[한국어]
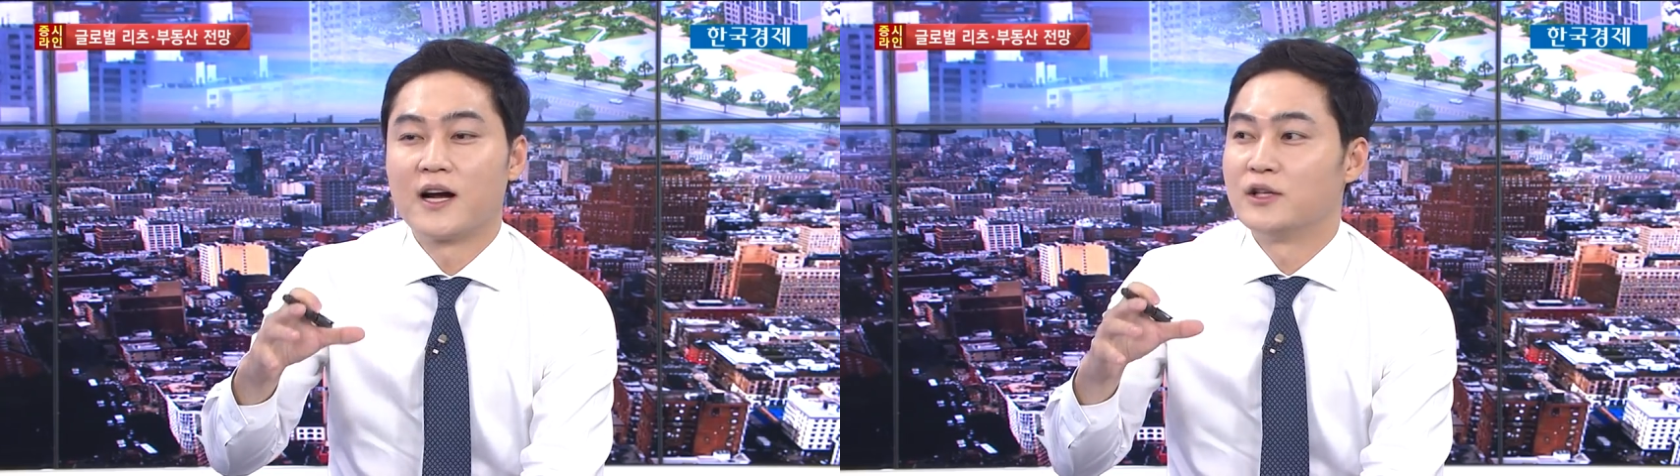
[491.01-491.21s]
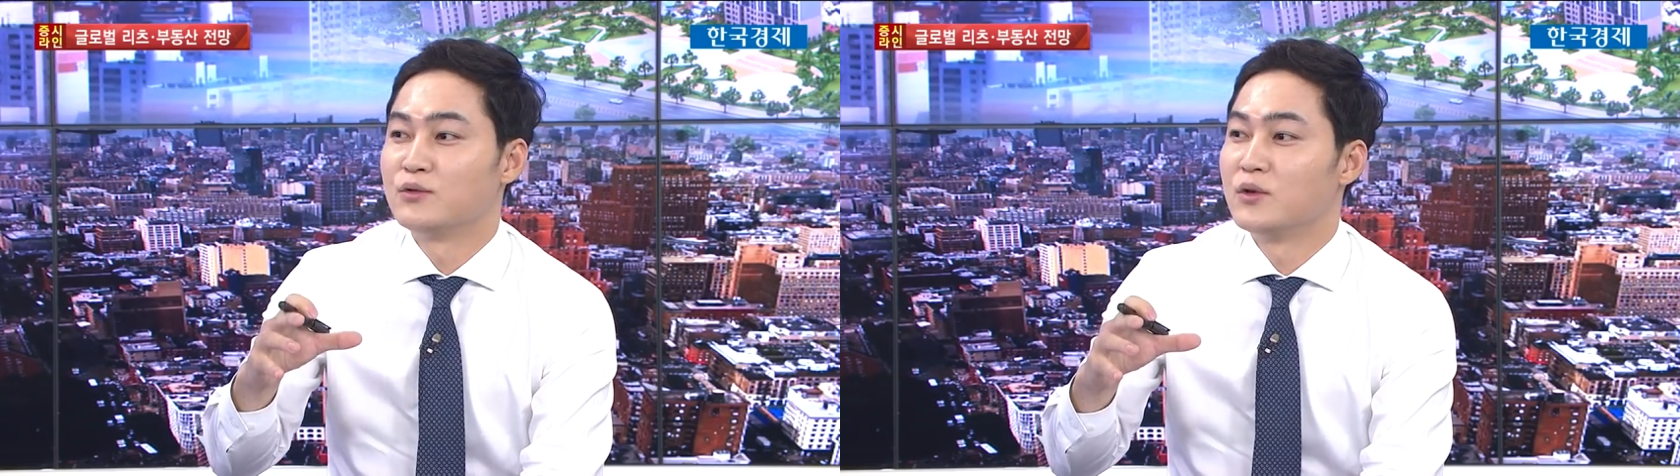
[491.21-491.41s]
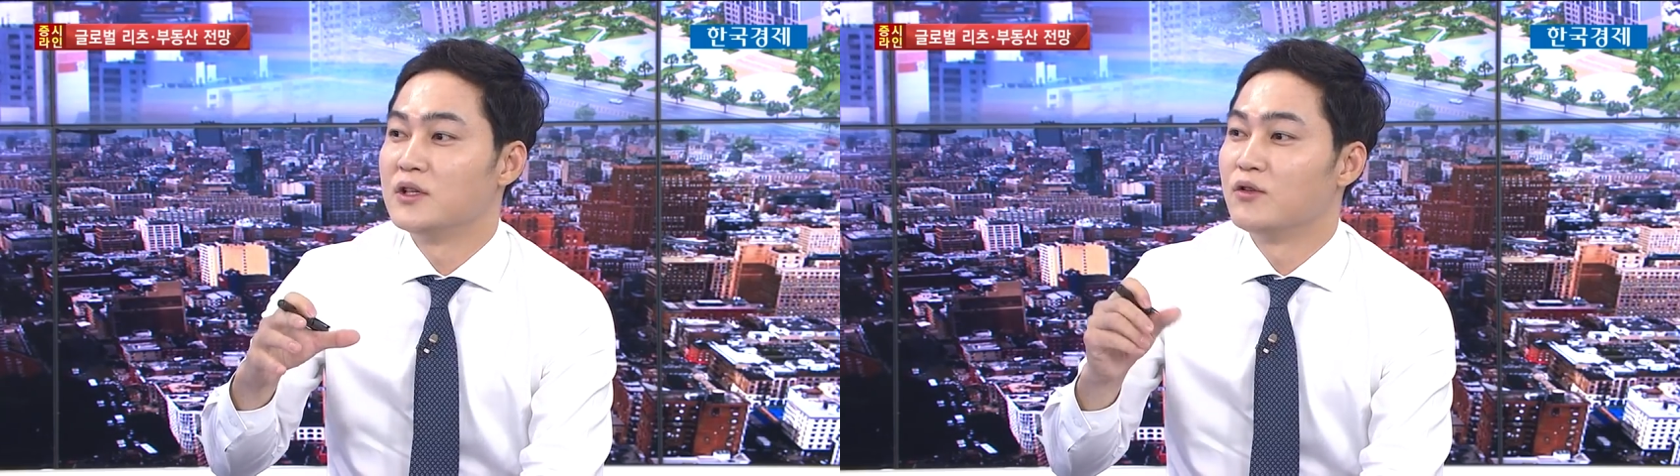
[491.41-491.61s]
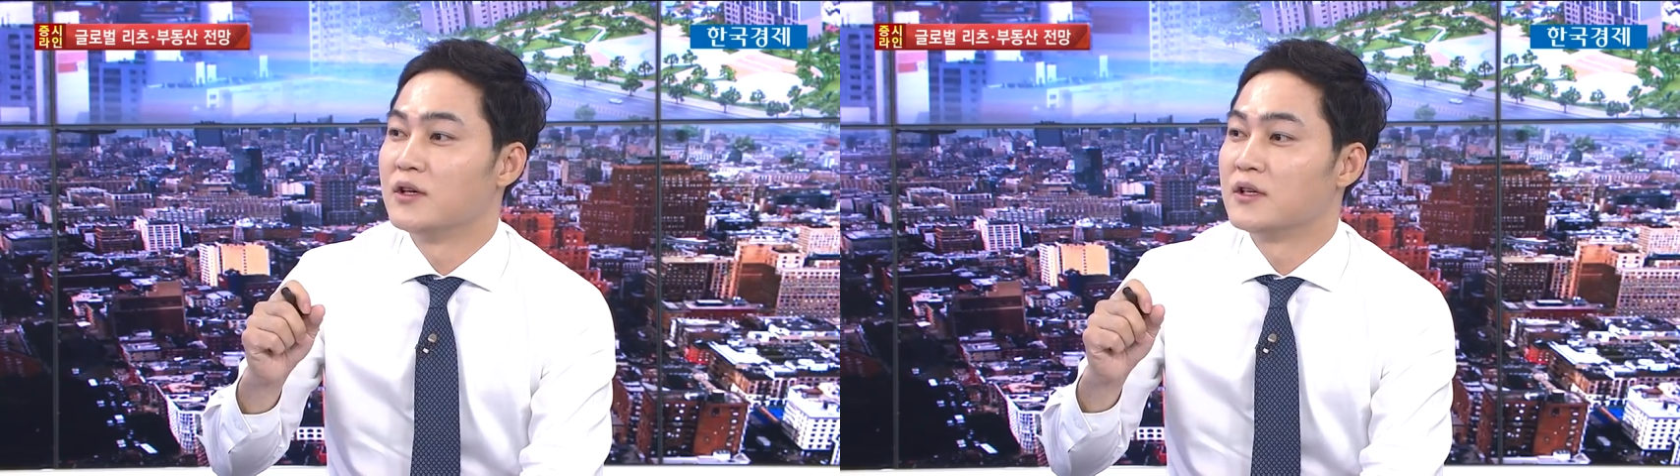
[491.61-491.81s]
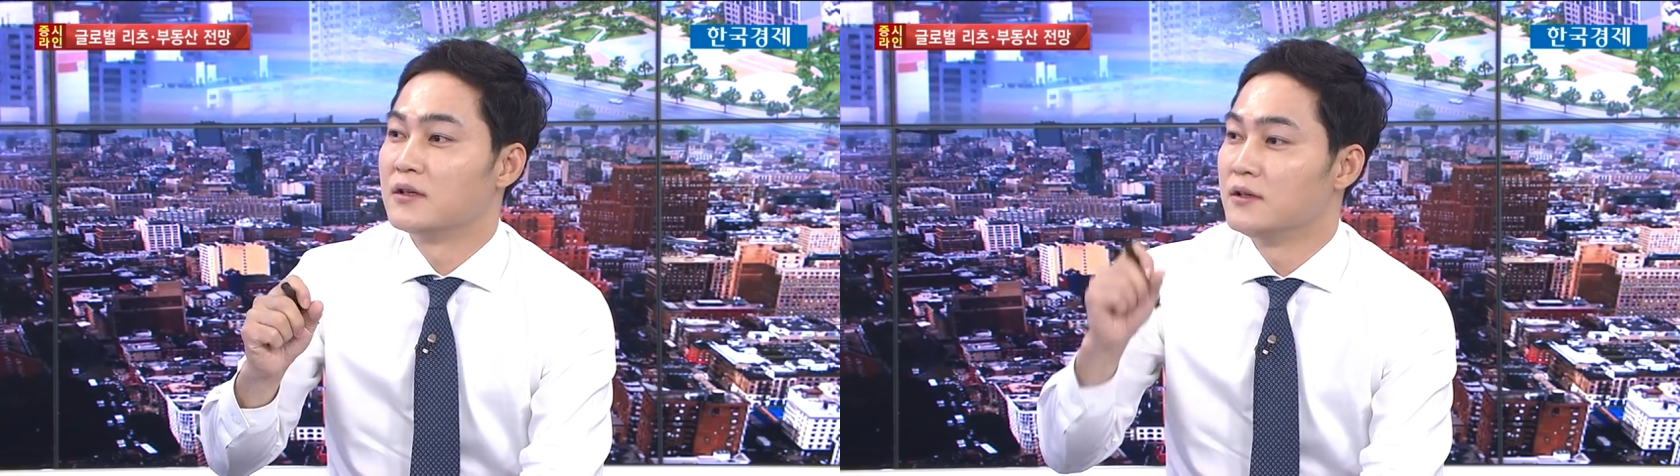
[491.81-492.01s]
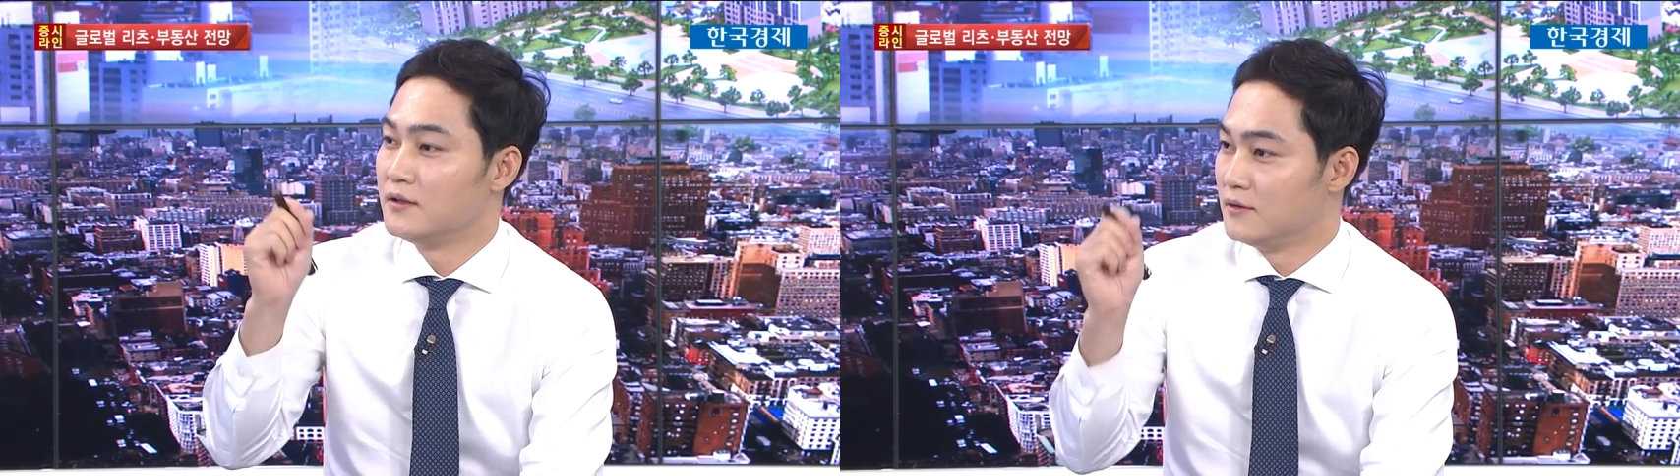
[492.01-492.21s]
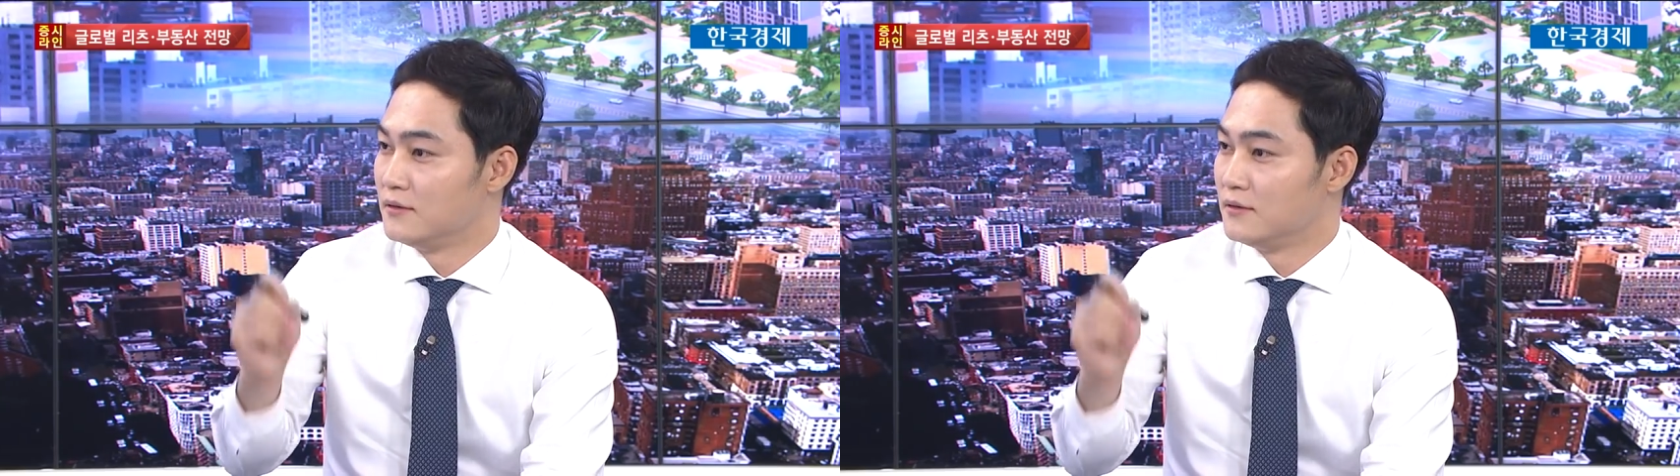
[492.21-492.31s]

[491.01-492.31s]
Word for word: 가지고 있는 회사를